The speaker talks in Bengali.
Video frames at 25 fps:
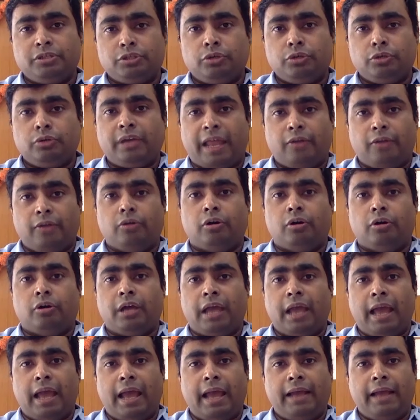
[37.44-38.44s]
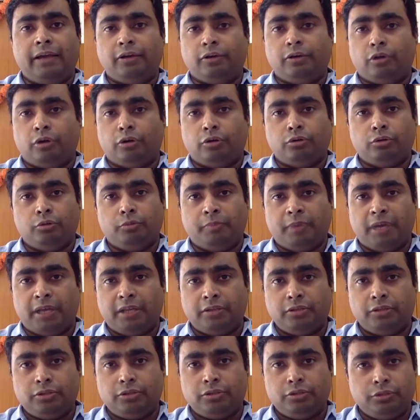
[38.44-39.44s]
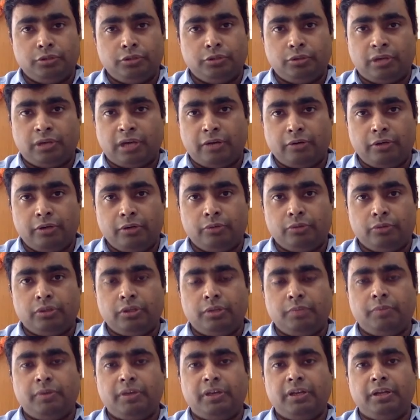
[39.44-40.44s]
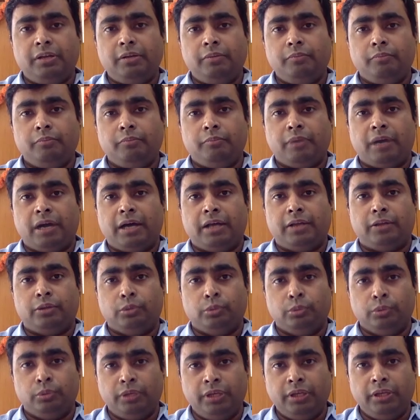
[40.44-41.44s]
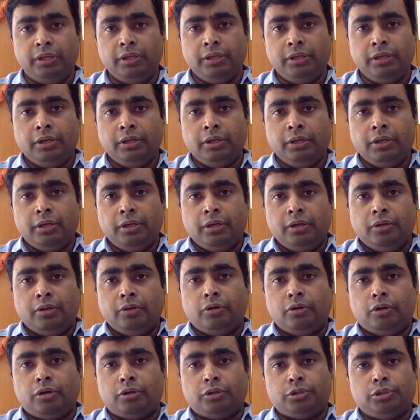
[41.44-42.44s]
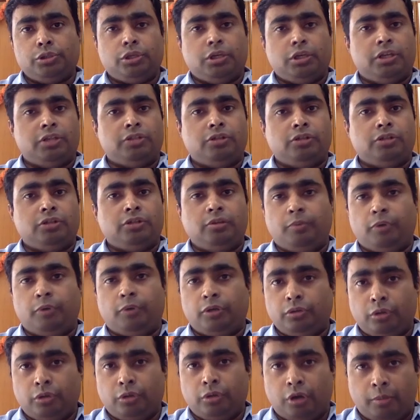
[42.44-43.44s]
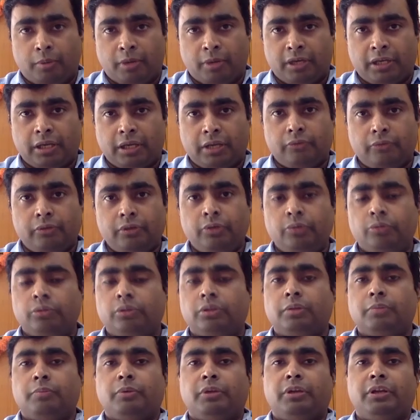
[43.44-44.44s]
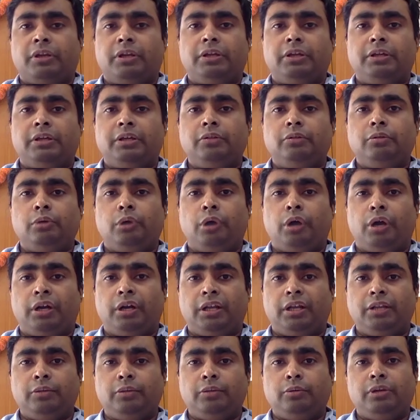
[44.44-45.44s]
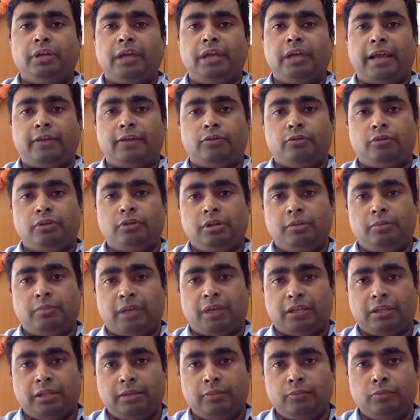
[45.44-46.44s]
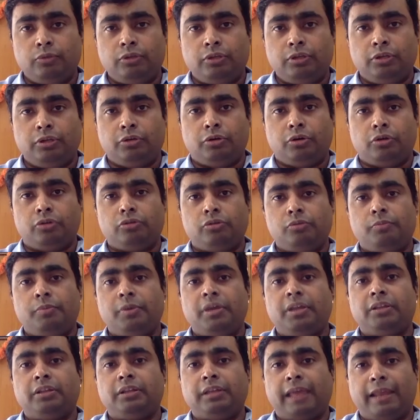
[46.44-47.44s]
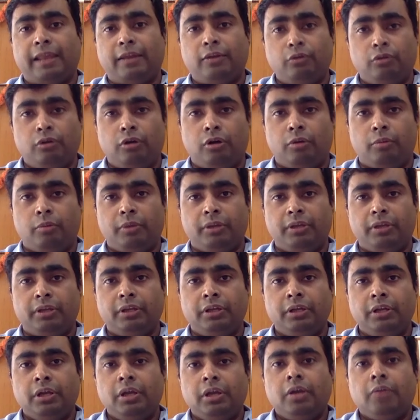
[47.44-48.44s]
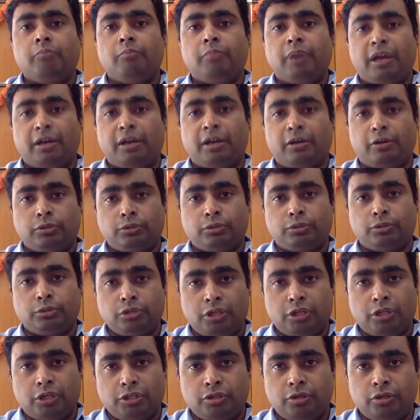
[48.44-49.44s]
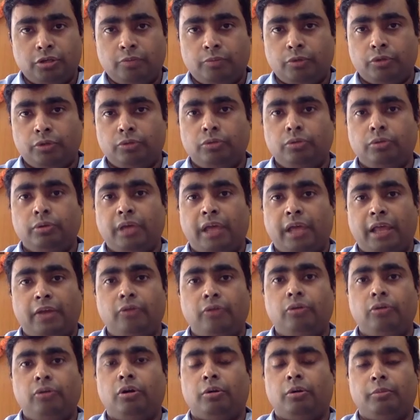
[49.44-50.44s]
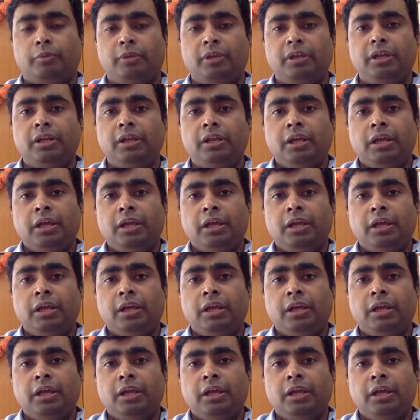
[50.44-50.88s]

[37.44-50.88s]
ব্রেন স্ট্রোক কেন হয় এক রক্তপাতজনিত কারণে হতে পারে বা দুই রক্ত চলাচল বন্ধ হবার কারণে হতে পারে কিন্তু হঠাৎ করে একজনের মাথার মধ্যে রক্তপাত কেন হবে বা রক্ত চলাচল বন্ধ কেন হবে